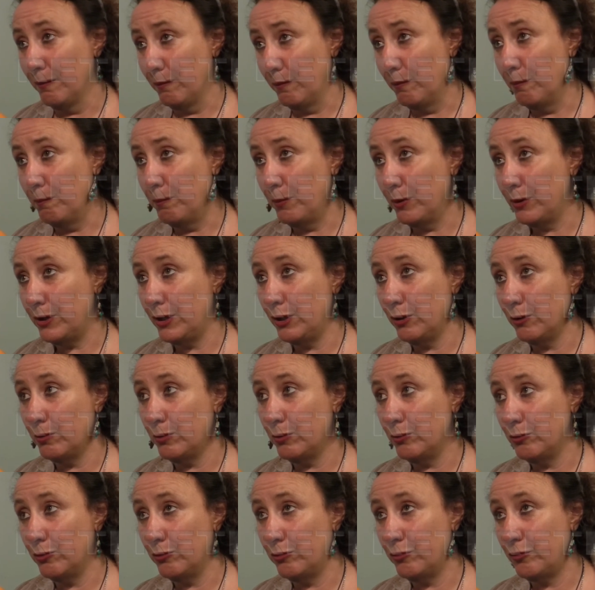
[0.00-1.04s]
un pochino
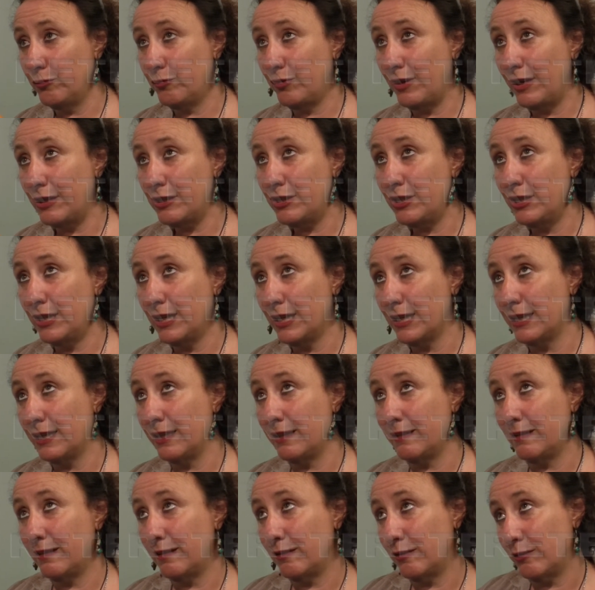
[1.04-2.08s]
più facile
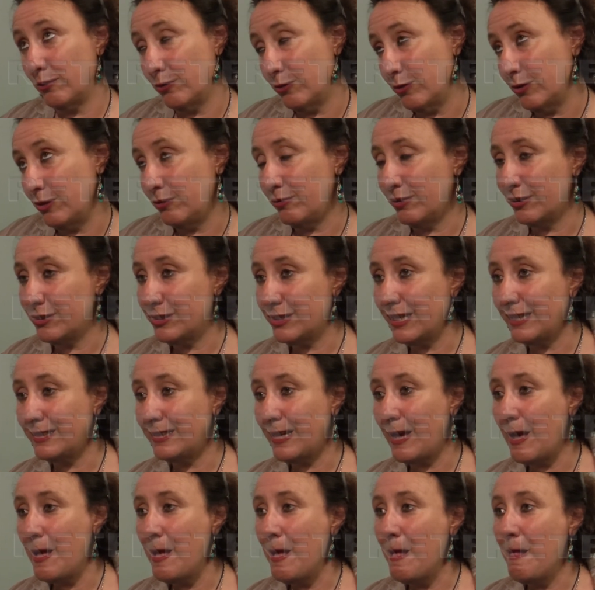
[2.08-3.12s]
anche se solo di
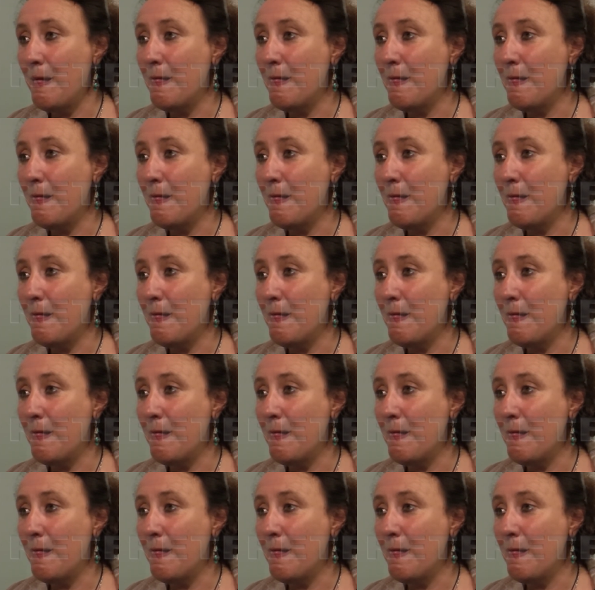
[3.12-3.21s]
facciata